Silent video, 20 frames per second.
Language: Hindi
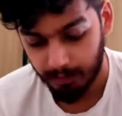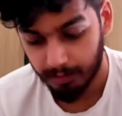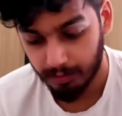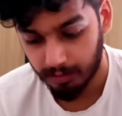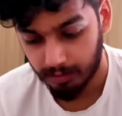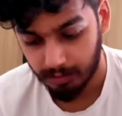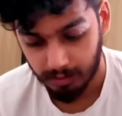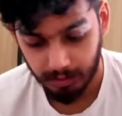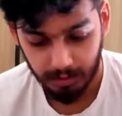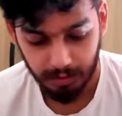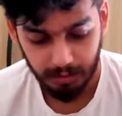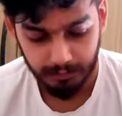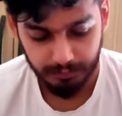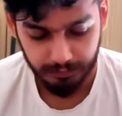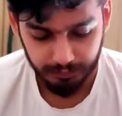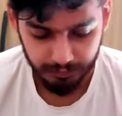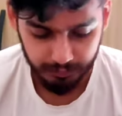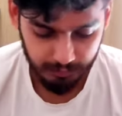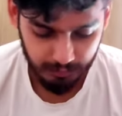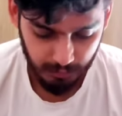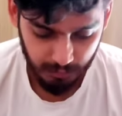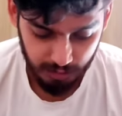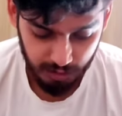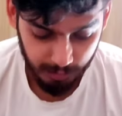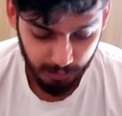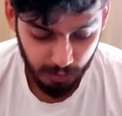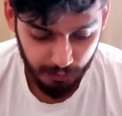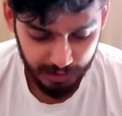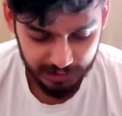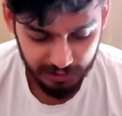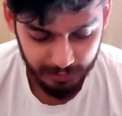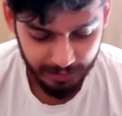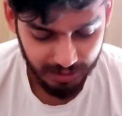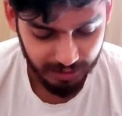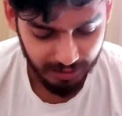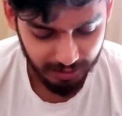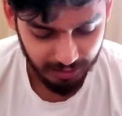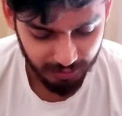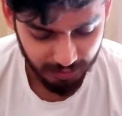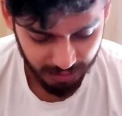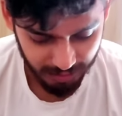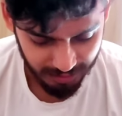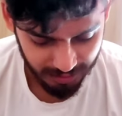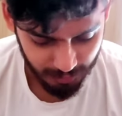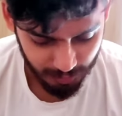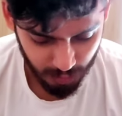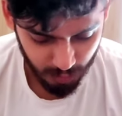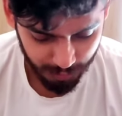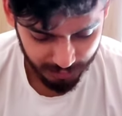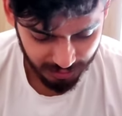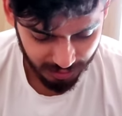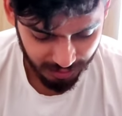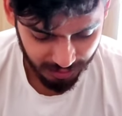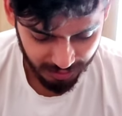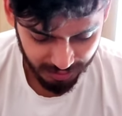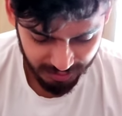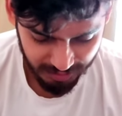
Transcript: जो मामी में खाना होना मुझे पसंद